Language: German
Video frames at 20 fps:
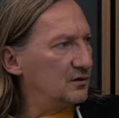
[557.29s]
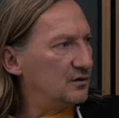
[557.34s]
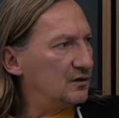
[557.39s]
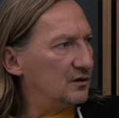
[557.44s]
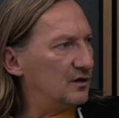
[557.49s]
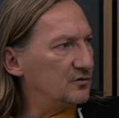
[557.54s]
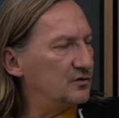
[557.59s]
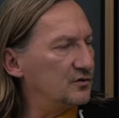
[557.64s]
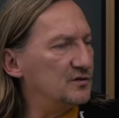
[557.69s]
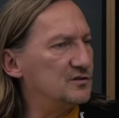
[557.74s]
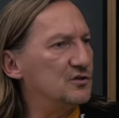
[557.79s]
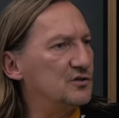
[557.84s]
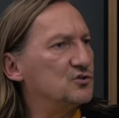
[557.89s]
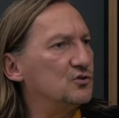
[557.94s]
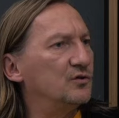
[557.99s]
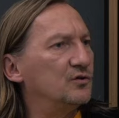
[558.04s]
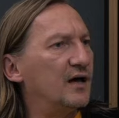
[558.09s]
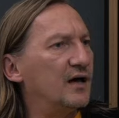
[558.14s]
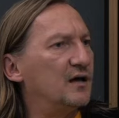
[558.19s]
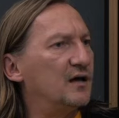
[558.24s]
Mhm. Also es ist
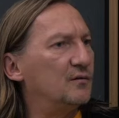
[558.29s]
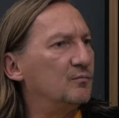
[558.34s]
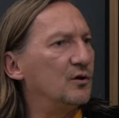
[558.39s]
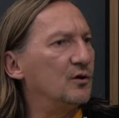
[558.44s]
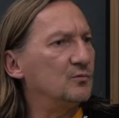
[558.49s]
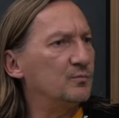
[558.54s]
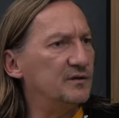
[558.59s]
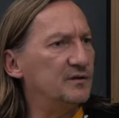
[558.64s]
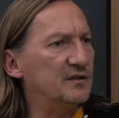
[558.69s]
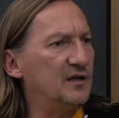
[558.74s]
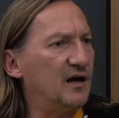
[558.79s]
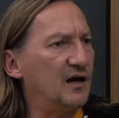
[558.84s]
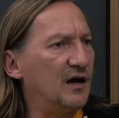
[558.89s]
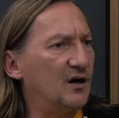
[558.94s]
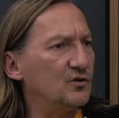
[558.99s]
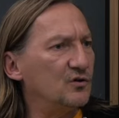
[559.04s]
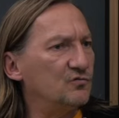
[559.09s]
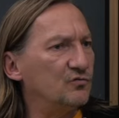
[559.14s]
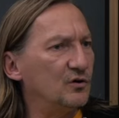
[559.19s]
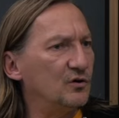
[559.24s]
schon auch manchmal die
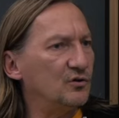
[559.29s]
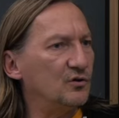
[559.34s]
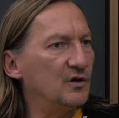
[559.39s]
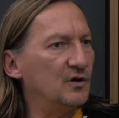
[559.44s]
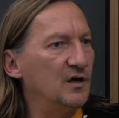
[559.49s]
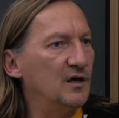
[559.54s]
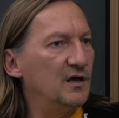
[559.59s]
Herausforderung,